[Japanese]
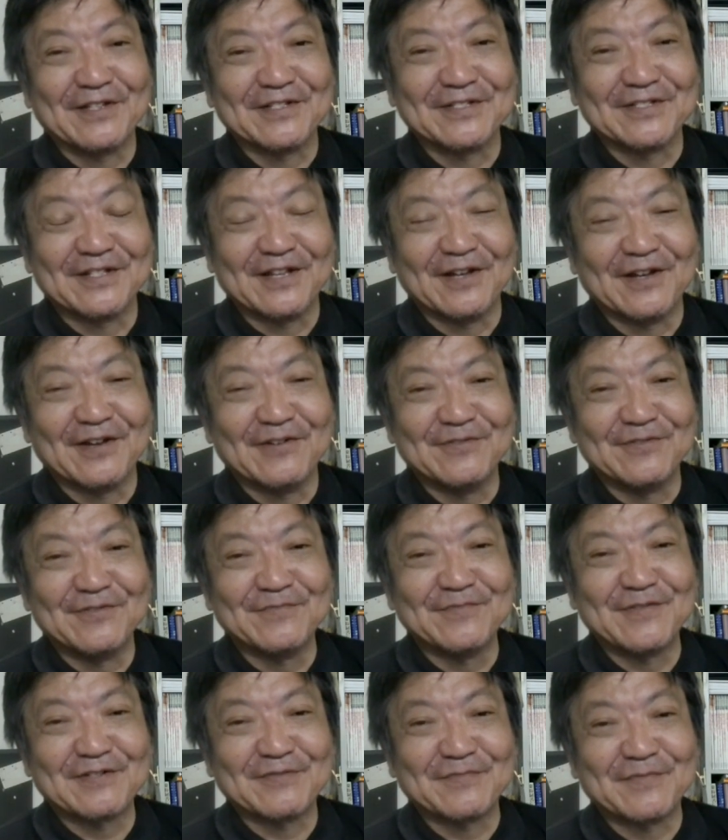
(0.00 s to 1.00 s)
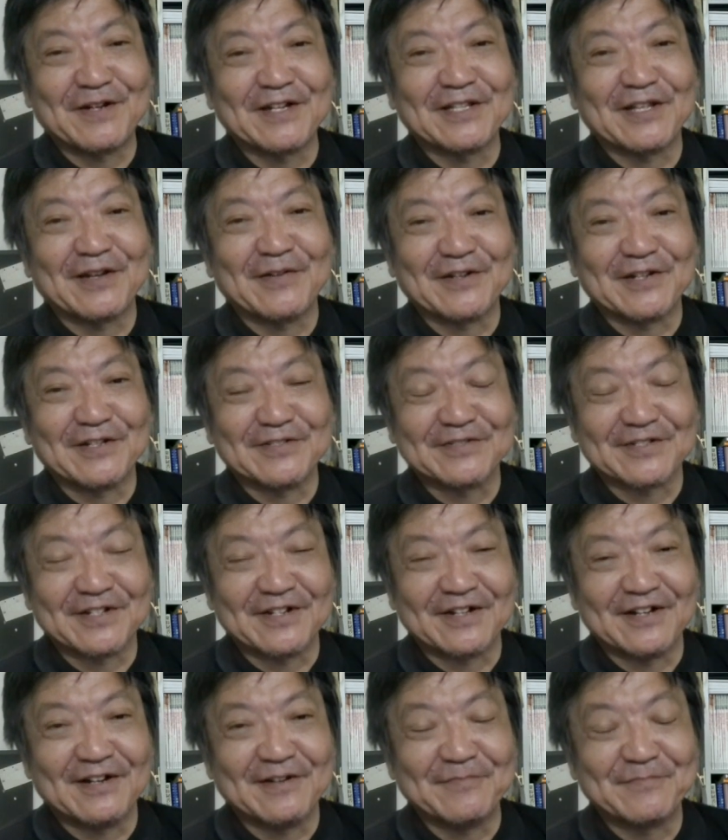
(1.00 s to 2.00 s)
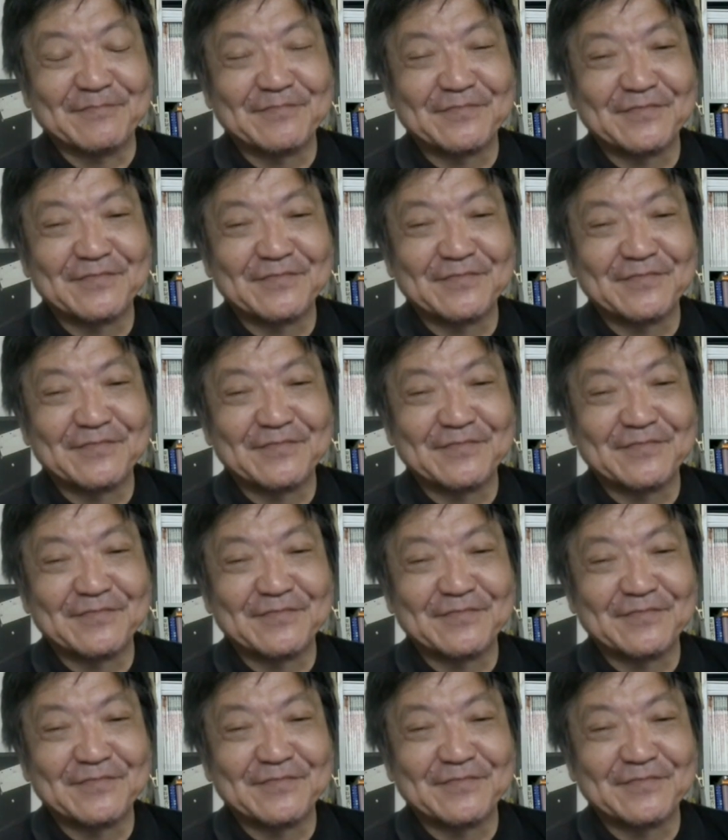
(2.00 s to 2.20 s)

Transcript: ですねうまく回らないわけですから